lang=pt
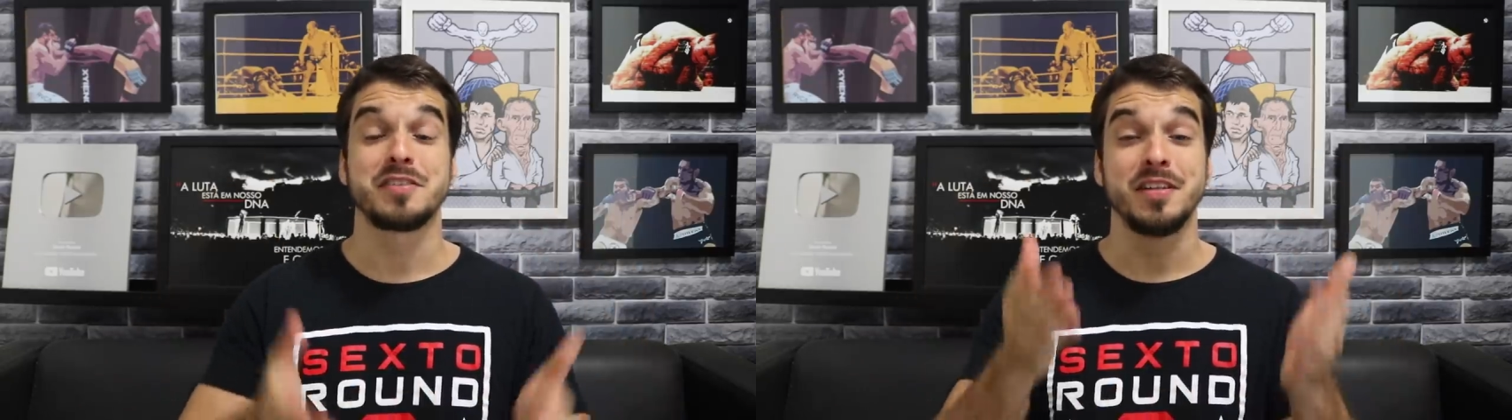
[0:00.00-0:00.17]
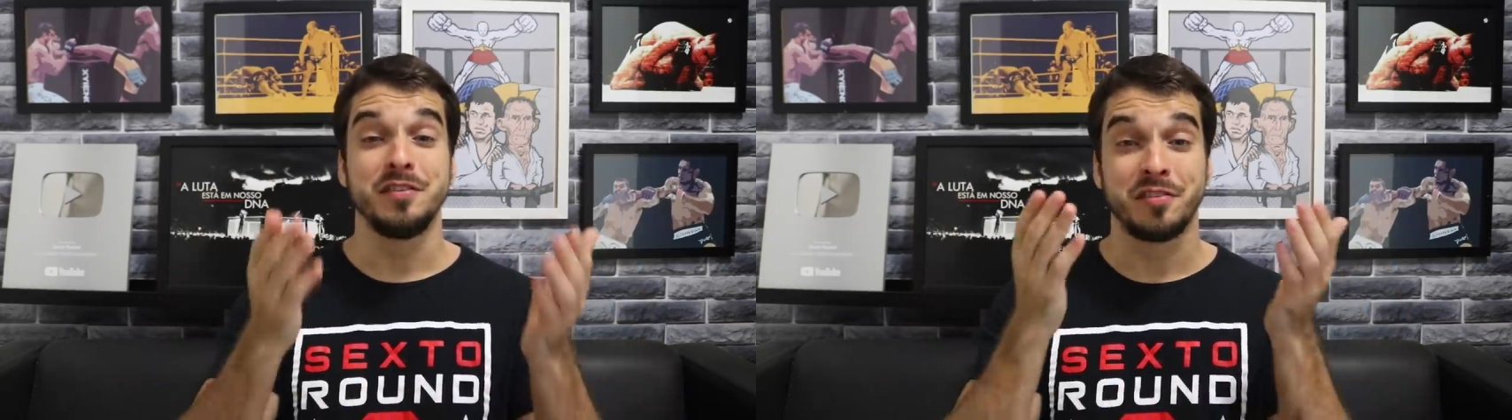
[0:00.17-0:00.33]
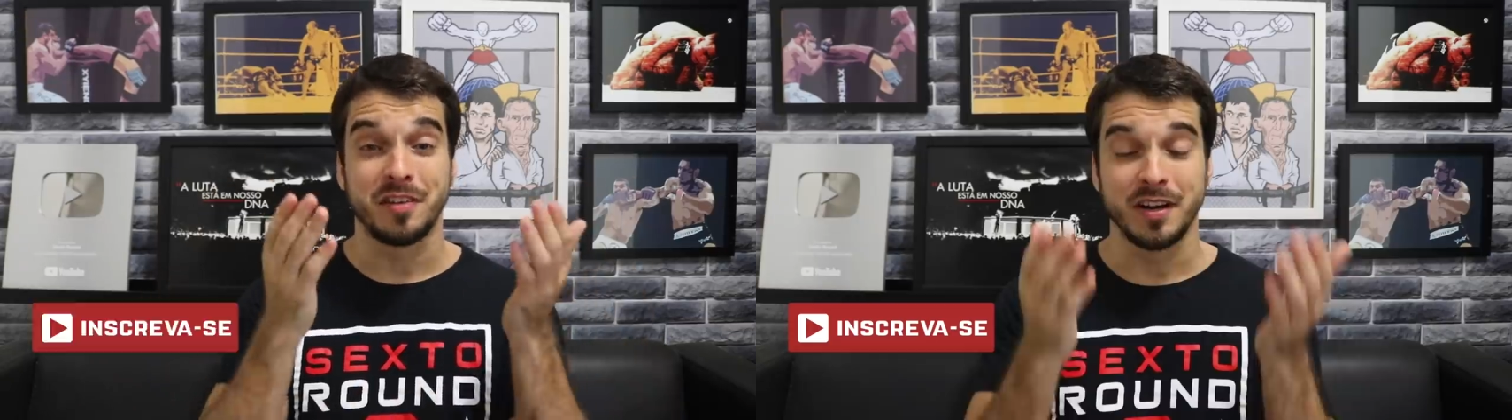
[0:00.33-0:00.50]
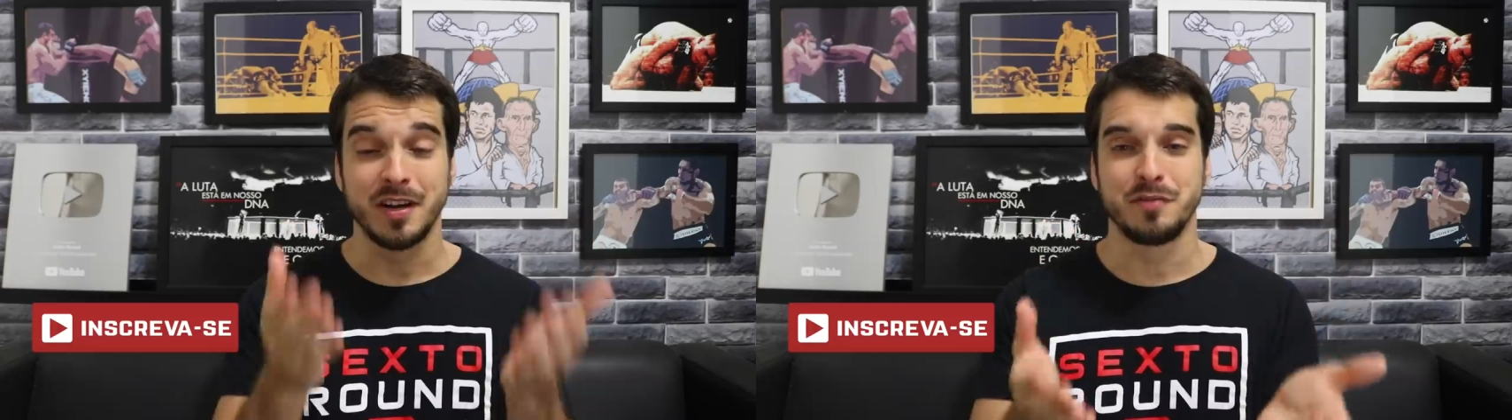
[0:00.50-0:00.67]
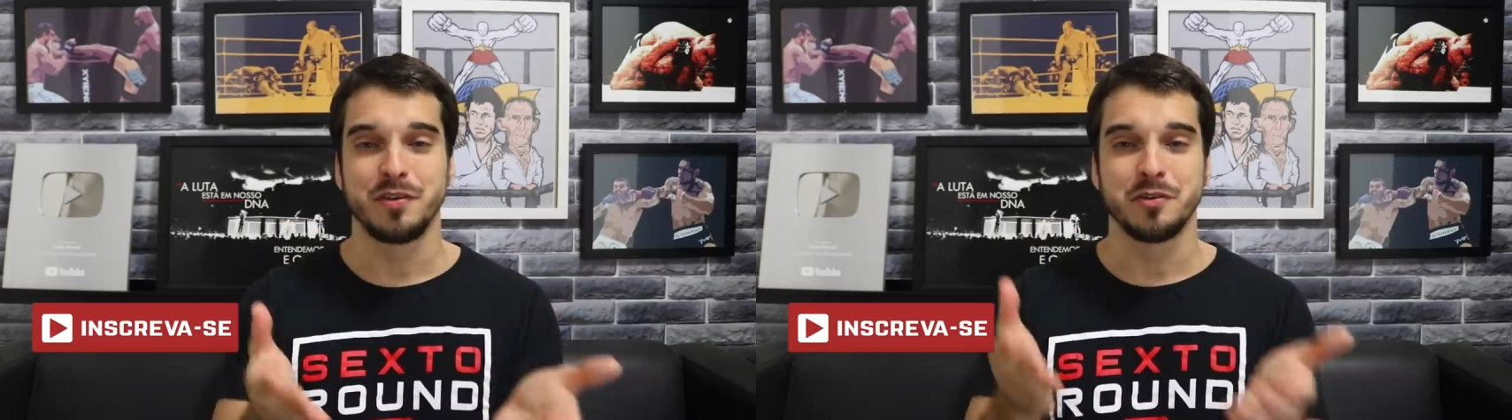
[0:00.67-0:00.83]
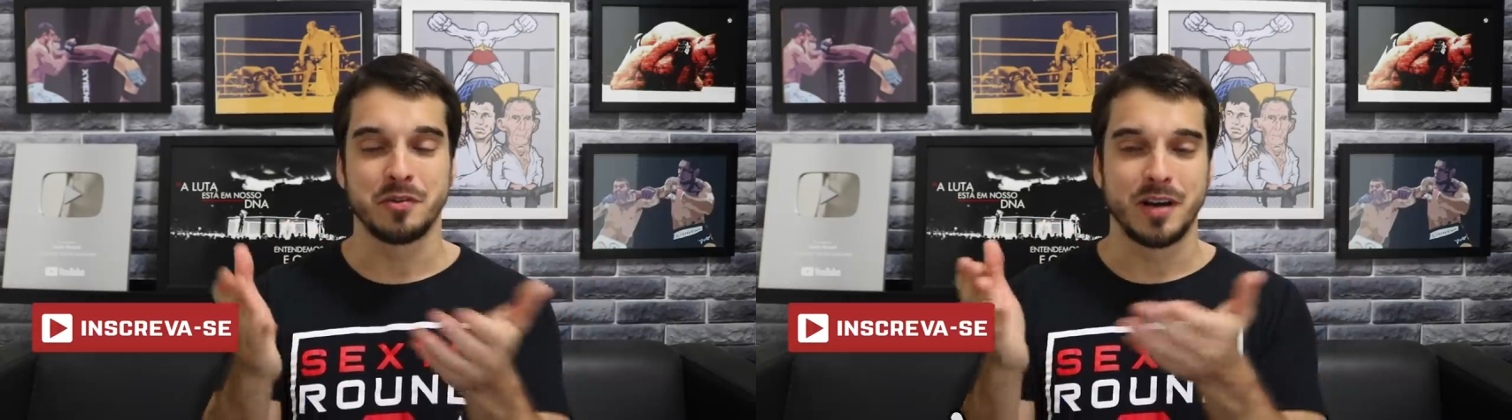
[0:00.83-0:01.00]
Se
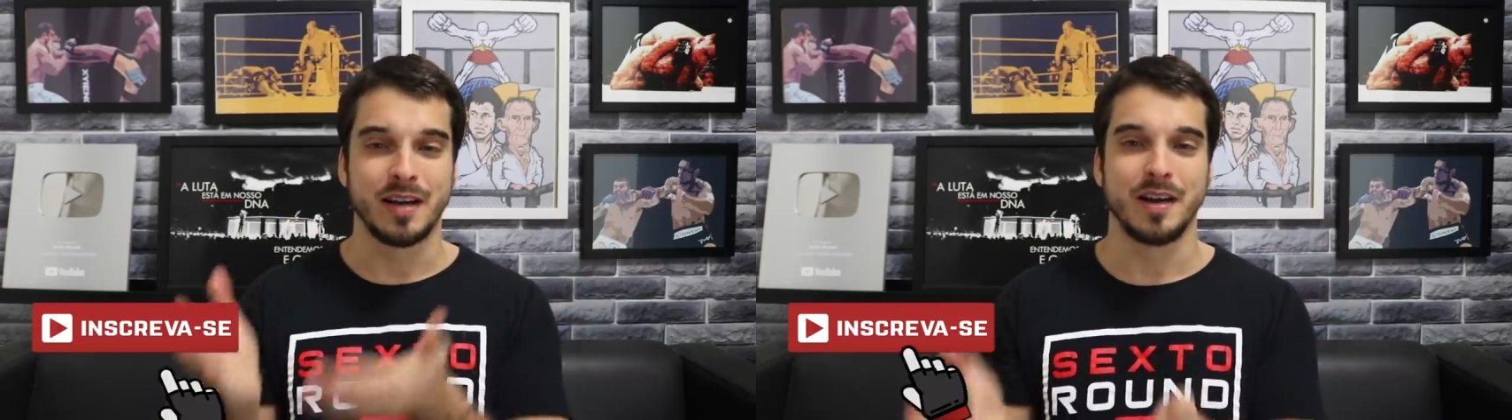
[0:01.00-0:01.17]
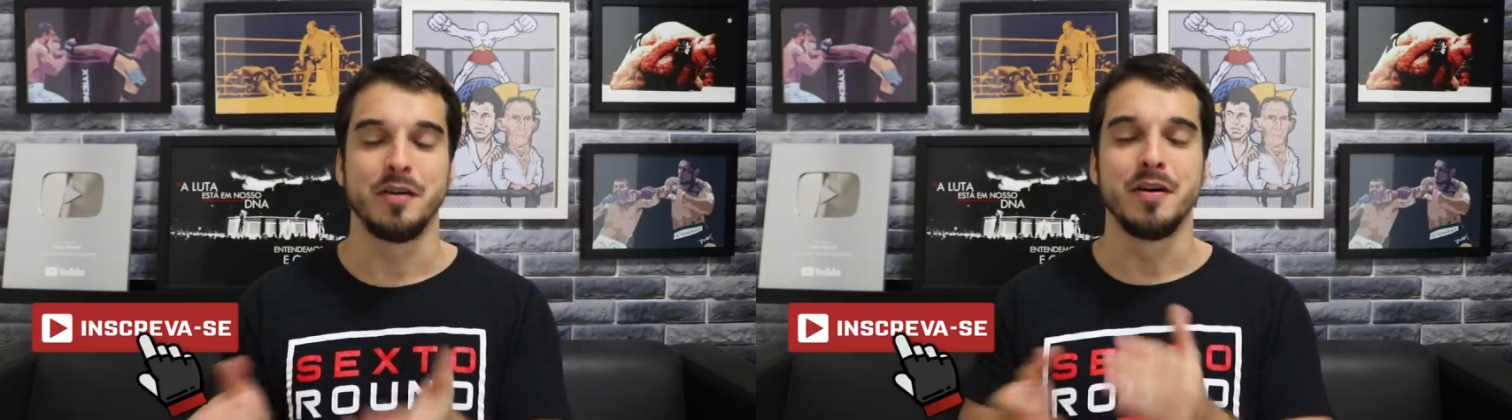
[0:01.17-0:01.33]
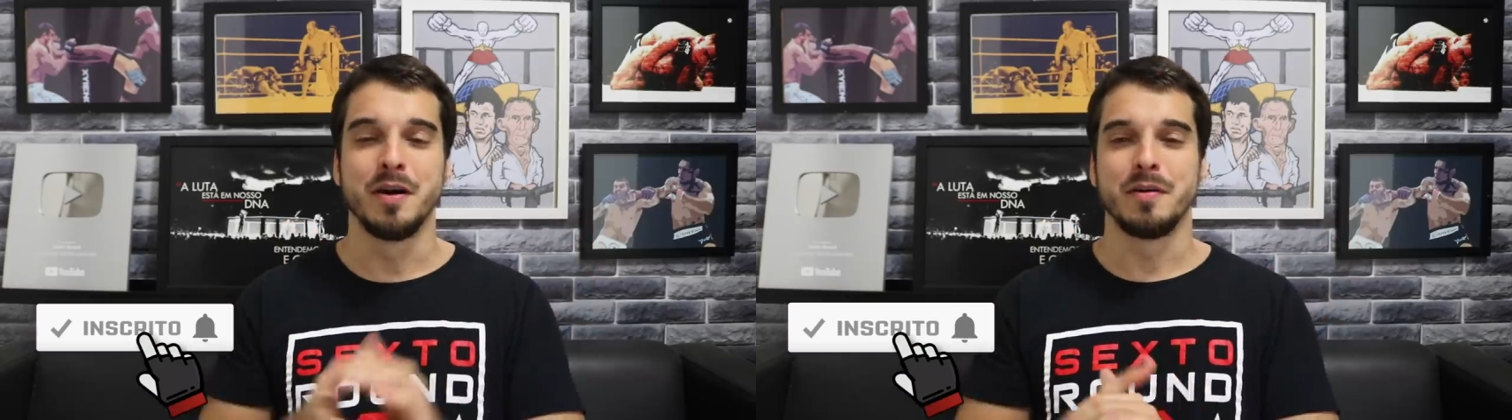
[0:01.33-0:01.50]
inscrevam no canal